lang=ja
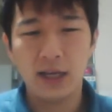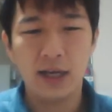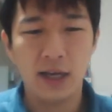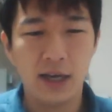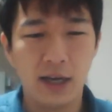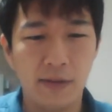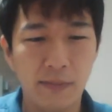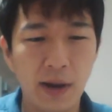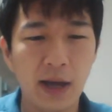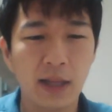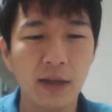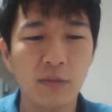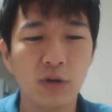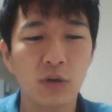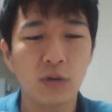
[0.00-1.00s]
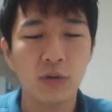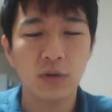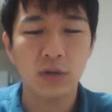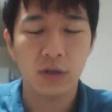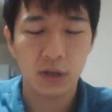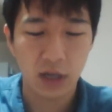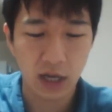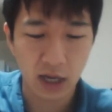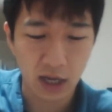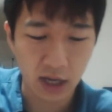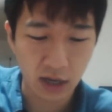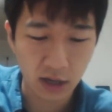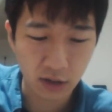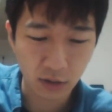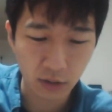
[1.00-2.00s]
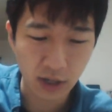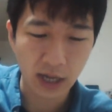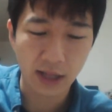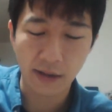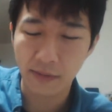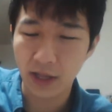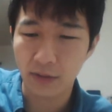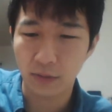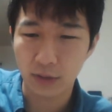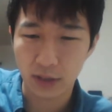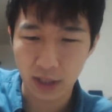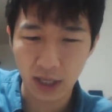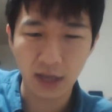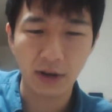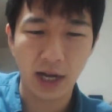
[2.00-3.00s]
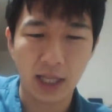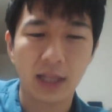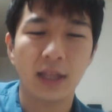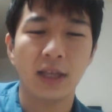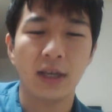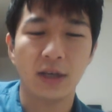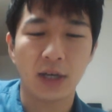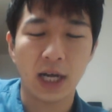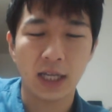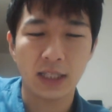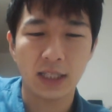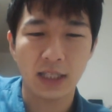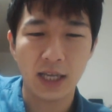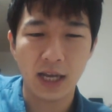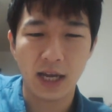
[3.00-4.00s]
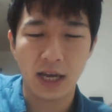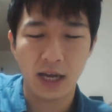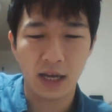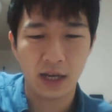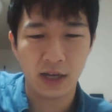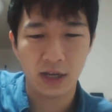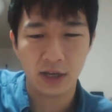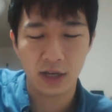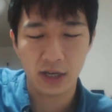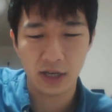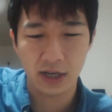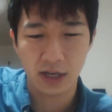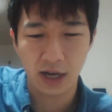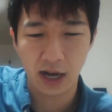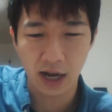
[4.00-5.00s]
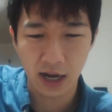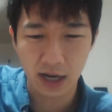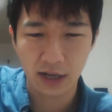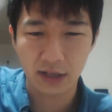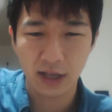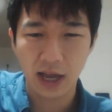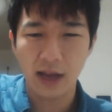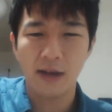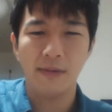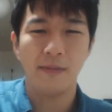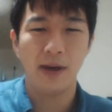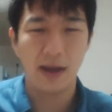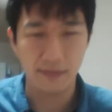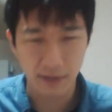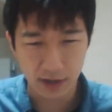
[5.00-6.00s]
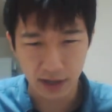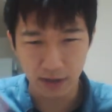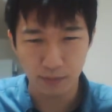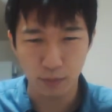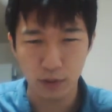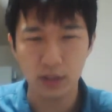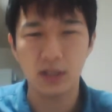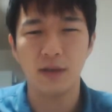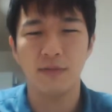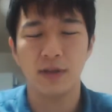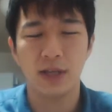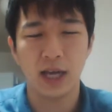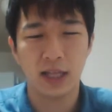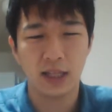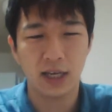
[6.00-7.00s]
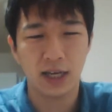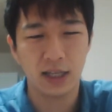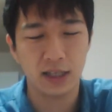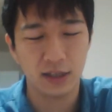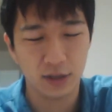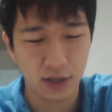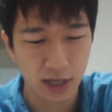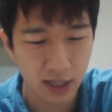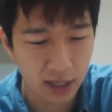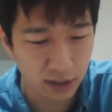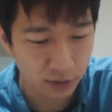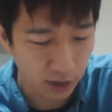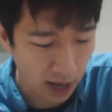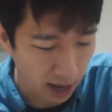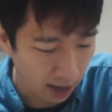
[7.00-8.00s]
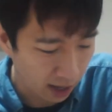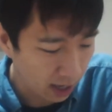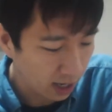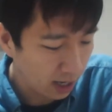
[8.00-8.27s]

えー、まあでもこん、えー、今回ダメでも次はっていう感じで、えー、明るくね前向きにポジティブにやっていかないといけないので、